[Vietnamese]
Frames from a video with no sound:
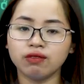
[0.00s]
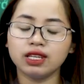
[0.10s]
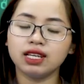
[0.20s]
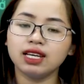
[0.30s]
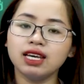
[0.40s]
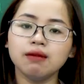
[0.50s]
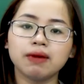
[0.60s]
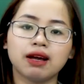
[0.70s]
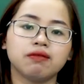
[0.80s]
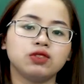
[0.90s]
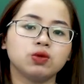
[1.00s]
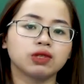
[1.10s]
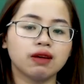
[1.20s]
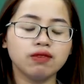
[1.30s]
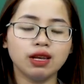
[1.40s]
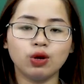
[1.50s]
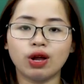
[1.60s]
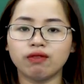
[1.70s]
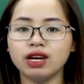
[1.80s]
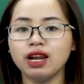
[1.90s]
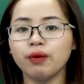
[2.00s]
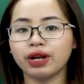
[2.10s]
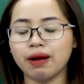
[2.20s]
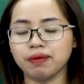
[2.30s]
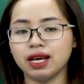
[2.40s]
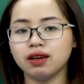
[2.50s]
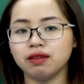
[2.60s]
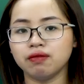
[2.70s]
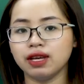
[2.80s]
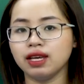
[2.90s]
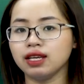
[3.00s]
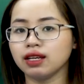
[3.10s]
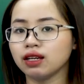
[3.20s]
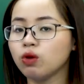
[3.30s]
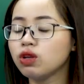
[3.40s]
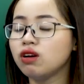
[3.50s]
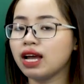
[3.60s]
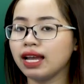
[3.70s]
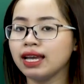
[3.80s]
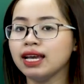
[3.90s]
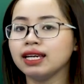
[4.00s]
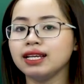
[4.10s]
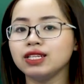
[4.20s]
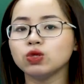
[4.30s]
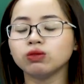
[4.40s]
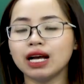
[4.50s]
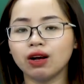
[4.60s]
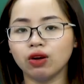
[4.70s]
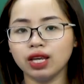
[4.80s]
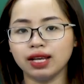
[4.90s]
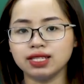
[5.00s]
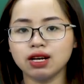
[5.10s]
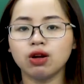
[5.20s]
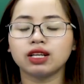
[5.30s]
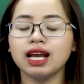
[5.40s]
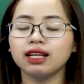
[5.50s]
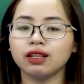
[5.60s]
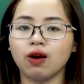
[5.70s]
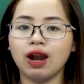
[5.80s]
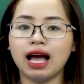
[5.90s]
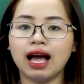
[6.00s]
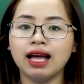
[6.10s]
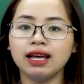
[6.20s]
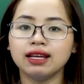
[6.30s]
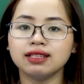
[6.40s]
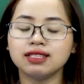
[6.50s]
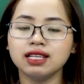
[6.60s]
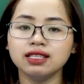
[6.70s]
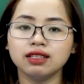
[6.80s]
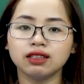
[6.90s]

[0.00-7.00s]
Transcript: Vậy thì khi mà chúng ta viết đoạn văn nêu cảm nhận về câu thơ này thì chúng ta có thể chọn cách đó là diễn